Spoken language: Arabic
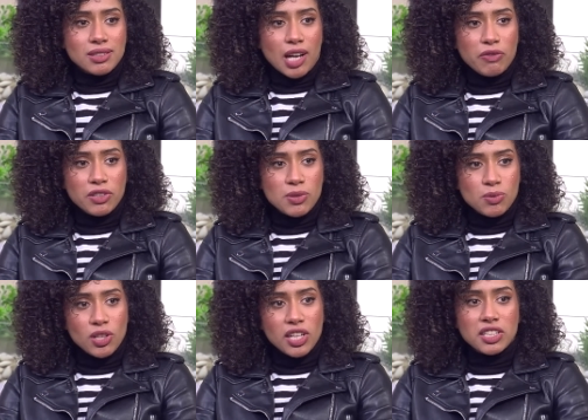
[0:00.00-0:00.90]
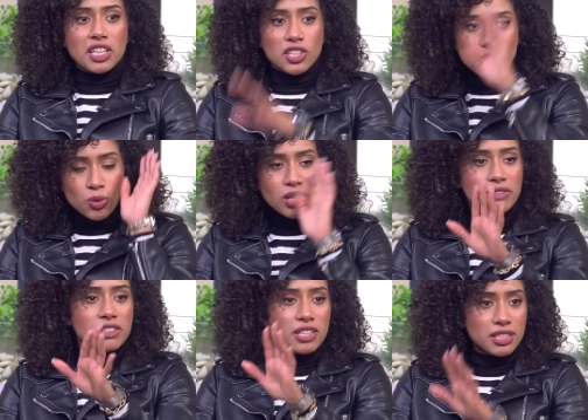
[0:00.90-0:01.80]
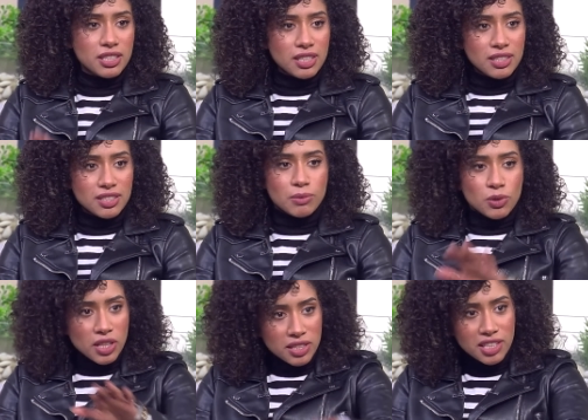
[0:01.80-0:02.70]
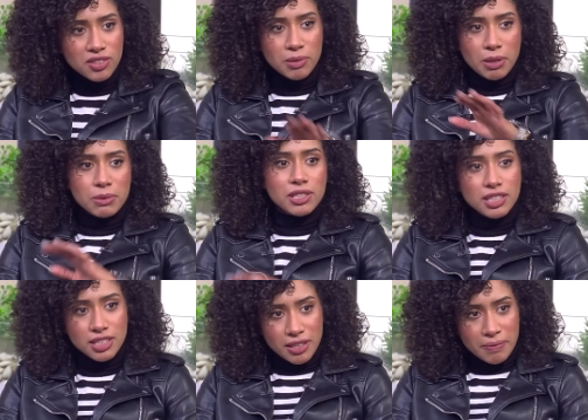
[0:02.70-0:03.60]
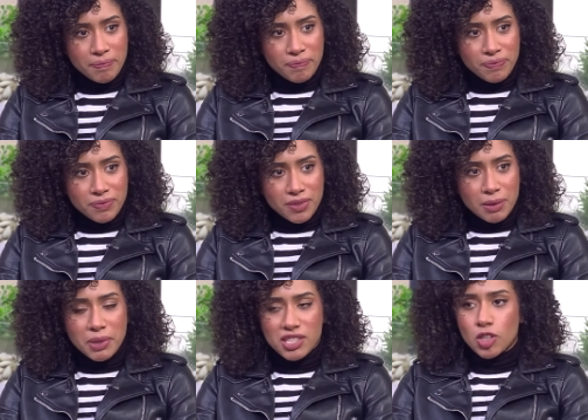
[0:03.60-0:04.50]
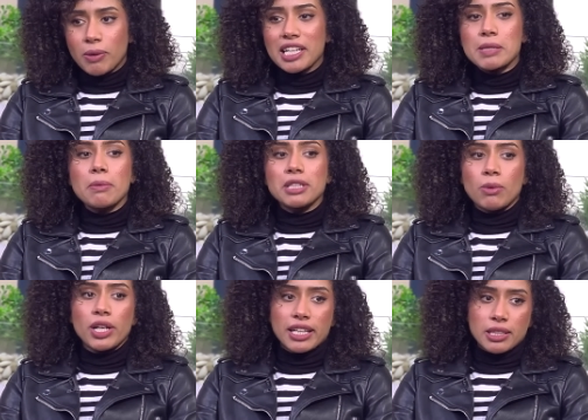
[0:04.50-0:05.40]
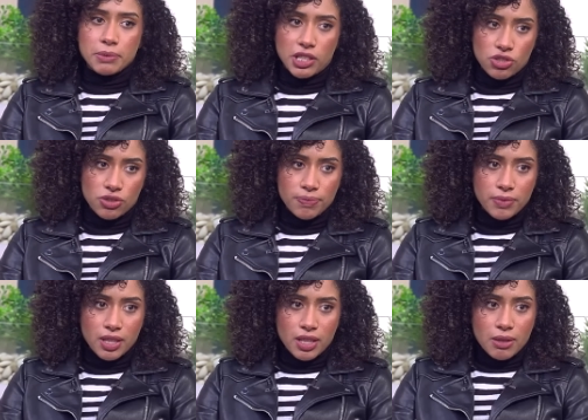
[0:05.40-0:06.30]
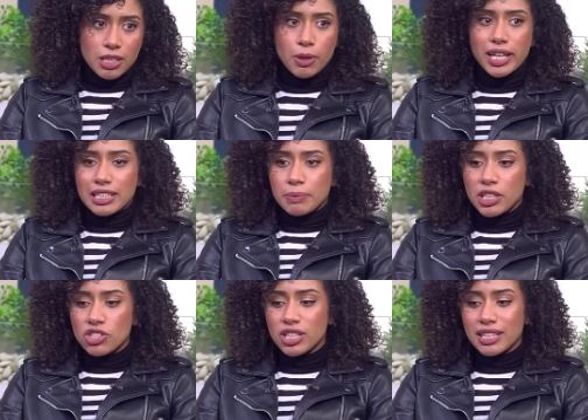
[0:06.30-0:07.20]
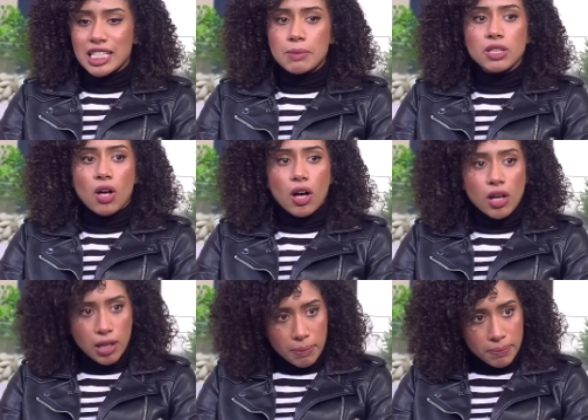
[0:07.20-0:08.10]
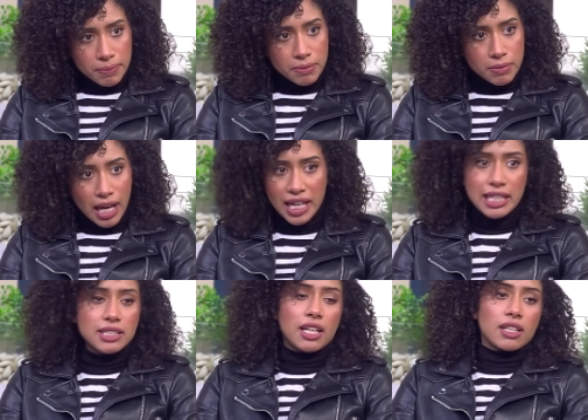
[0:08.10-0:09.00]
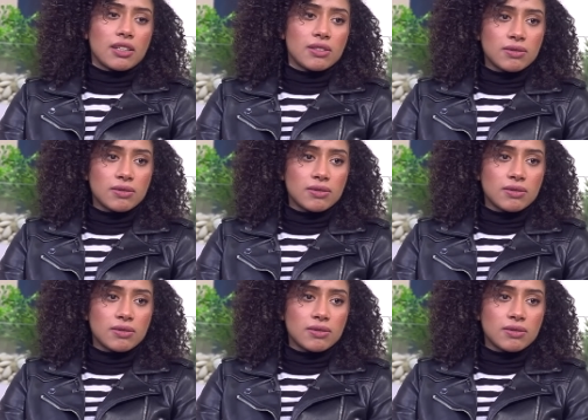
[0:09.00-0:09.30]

عارفه الناس بتقول لي كده انا عشتي كلها في الدايت ده انا قد كده انا بعمل دايت اه بيحصل لهم حاجه اسمها ميتابوليك ادابتيشن ميتابوليك ادابتيشن انا جسمي تاقلم على قله الاكل